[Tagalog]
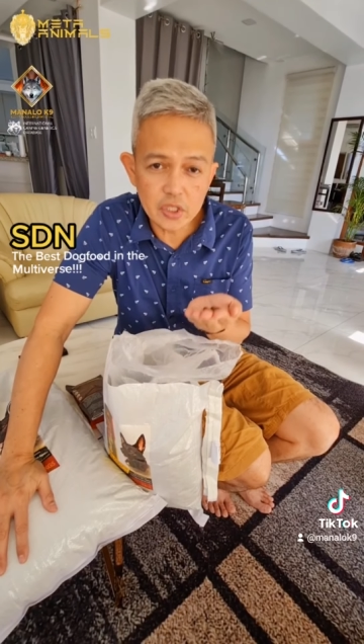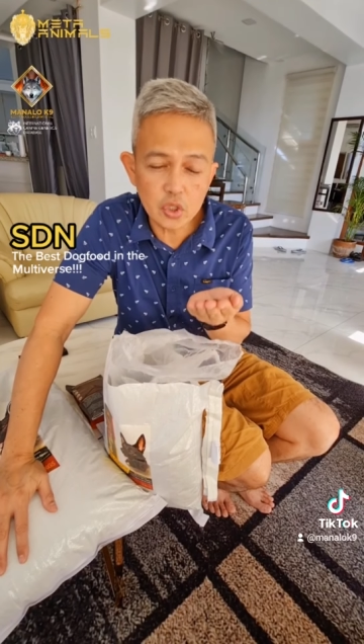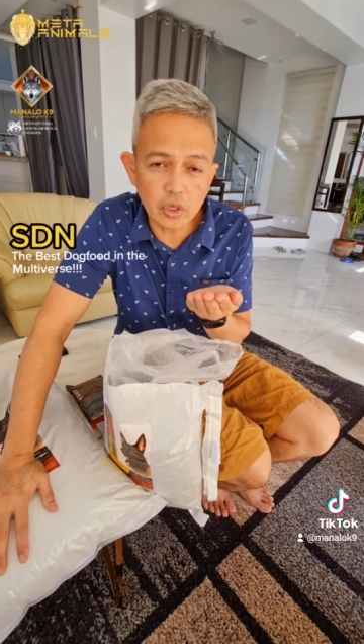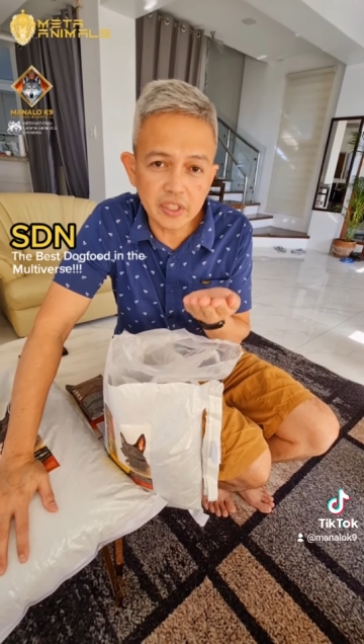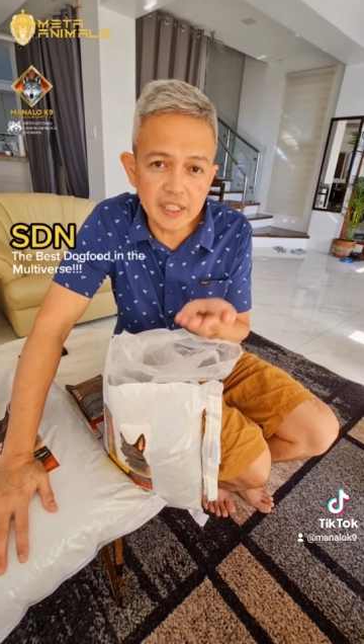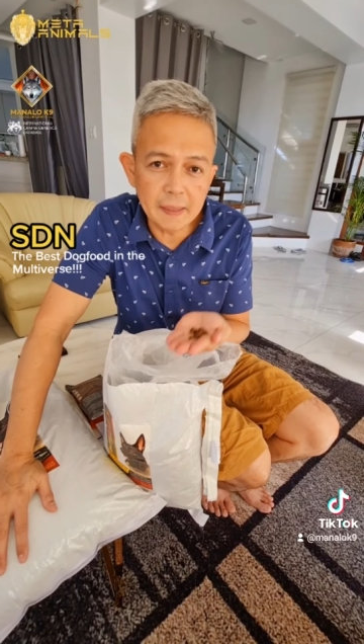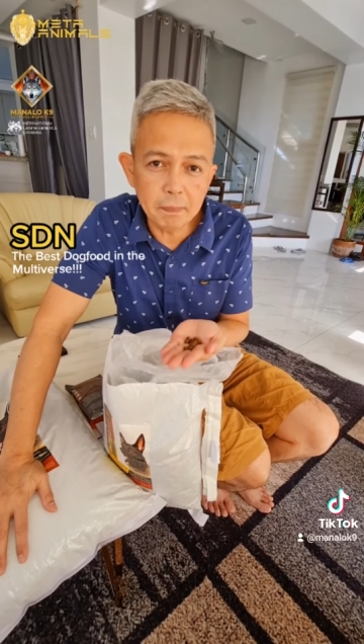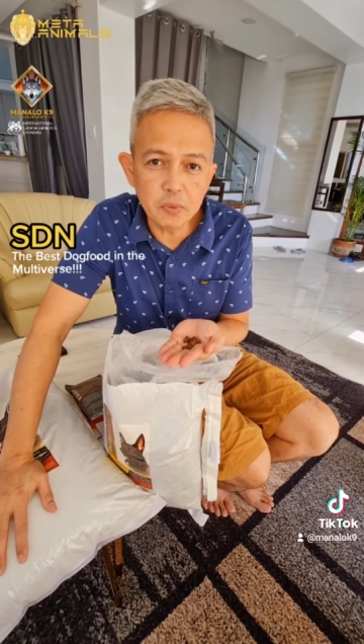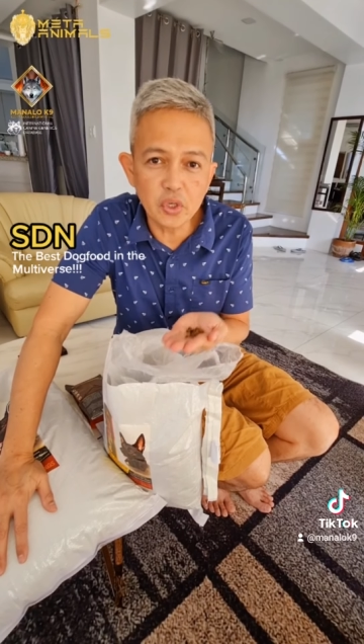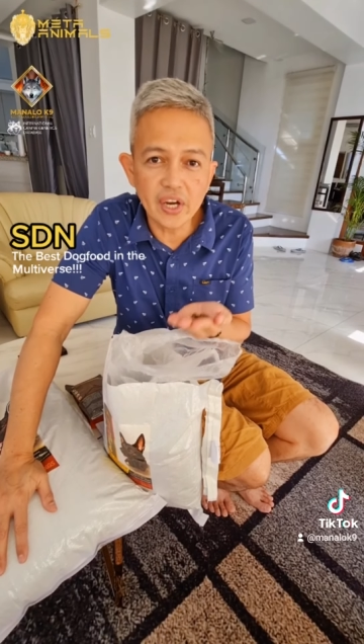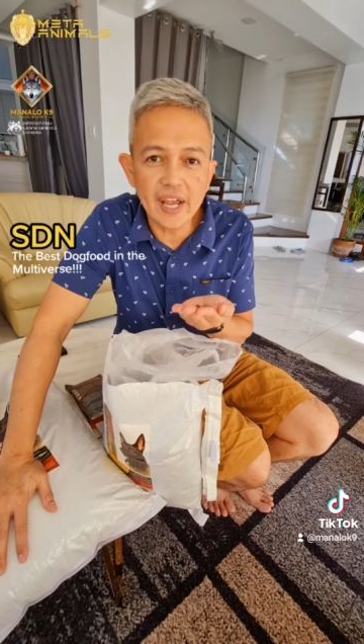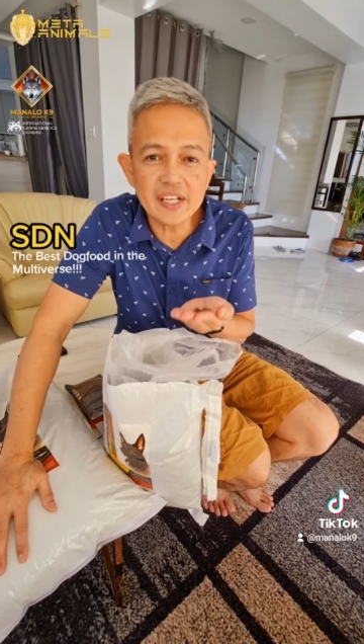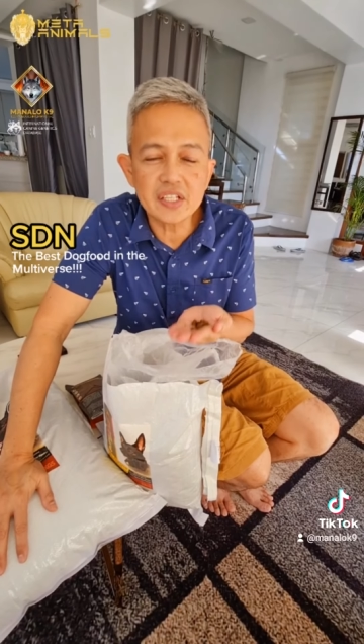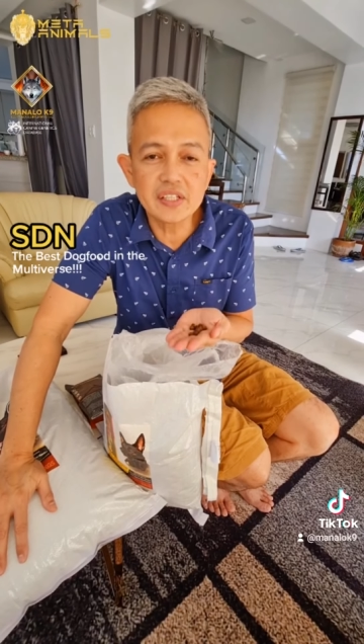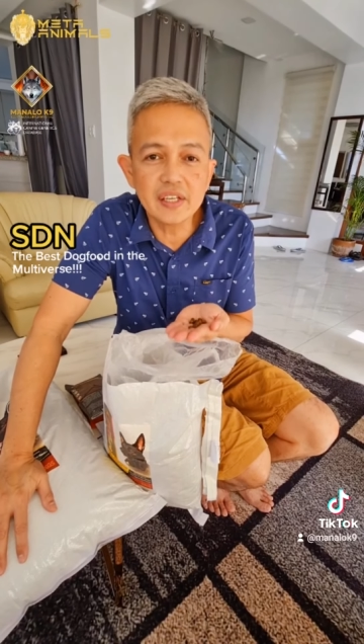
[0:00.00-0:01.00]
So keep your
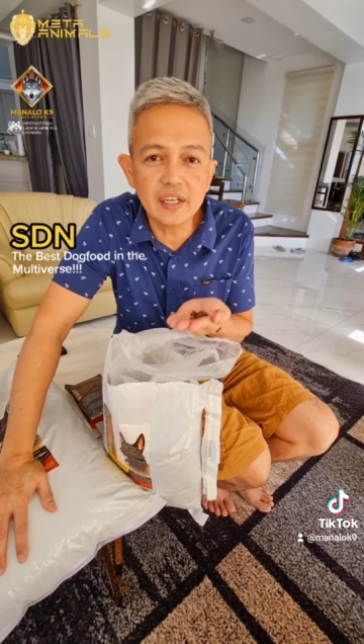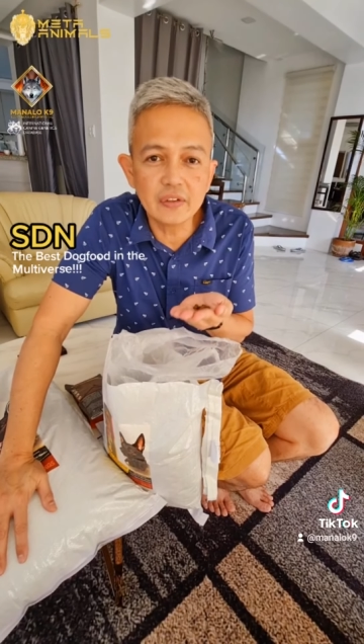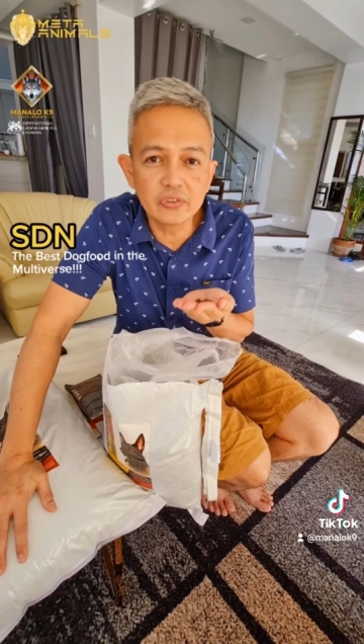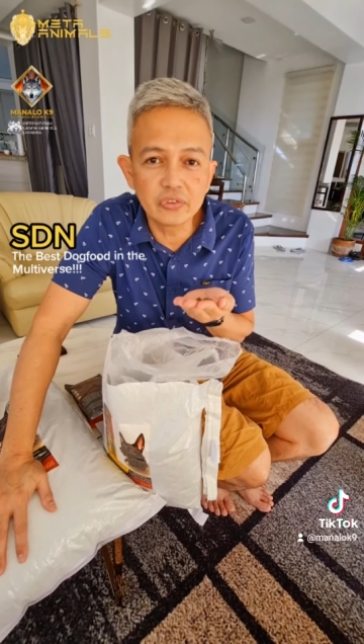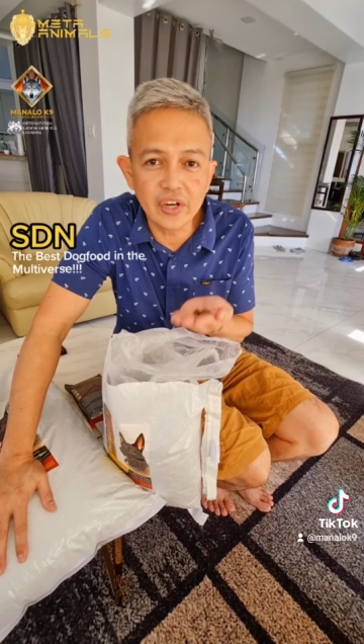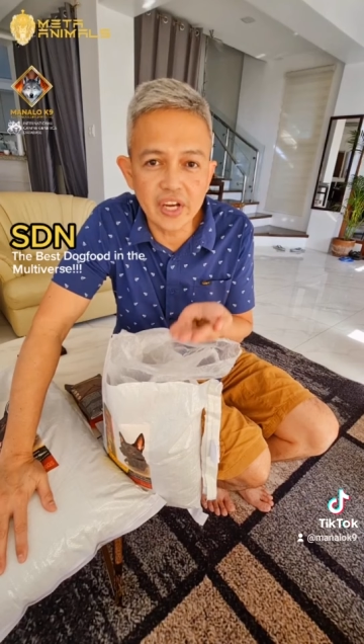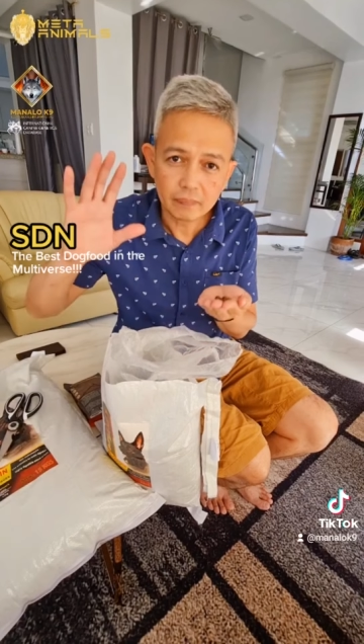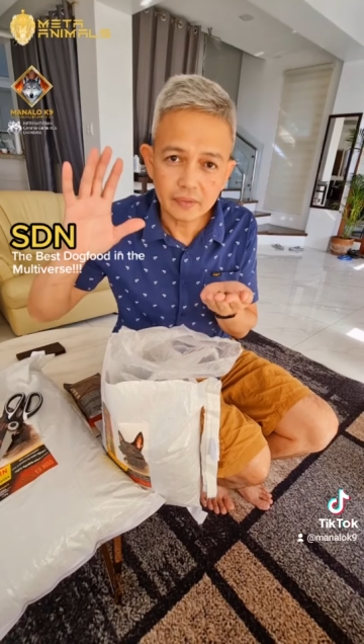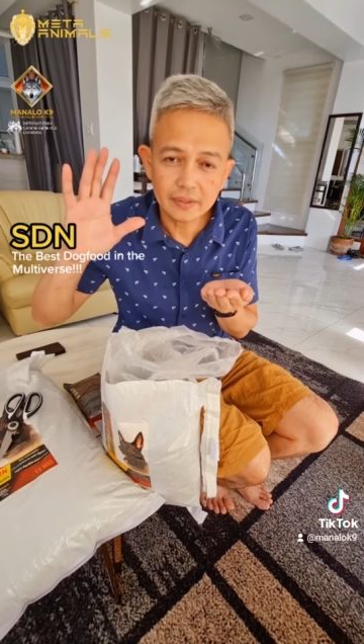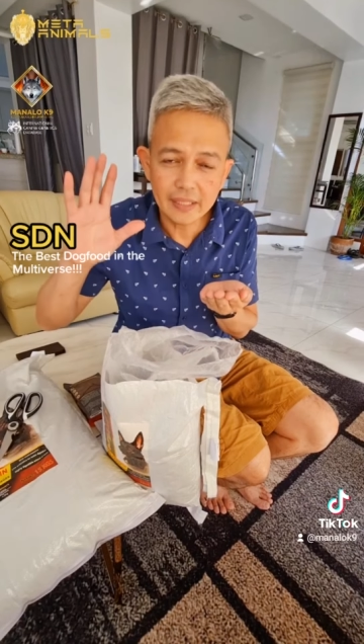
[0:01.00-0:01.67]
SDN fresh.